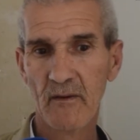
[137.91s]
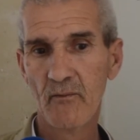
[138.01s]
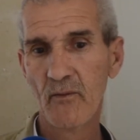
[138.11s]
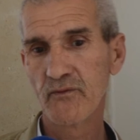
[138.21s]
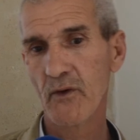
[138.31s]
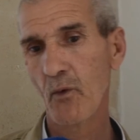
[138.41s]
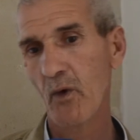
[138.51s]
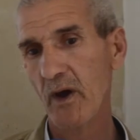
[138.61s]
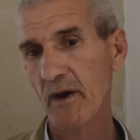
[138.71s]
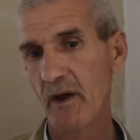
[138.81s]

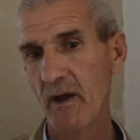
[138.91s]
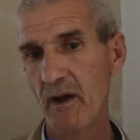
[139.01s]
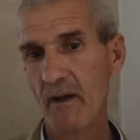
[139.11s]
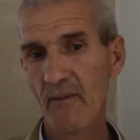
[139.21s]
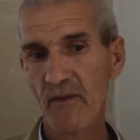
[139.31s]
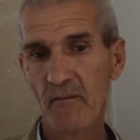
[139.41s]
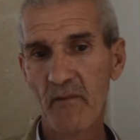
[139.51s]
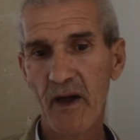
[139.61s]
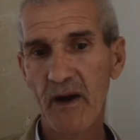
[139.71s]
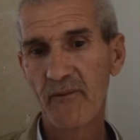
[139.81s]
مزوره
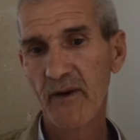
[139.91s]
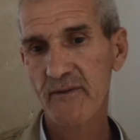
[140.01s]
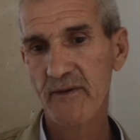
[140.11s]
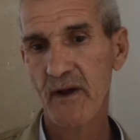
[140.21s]
ما عرفناش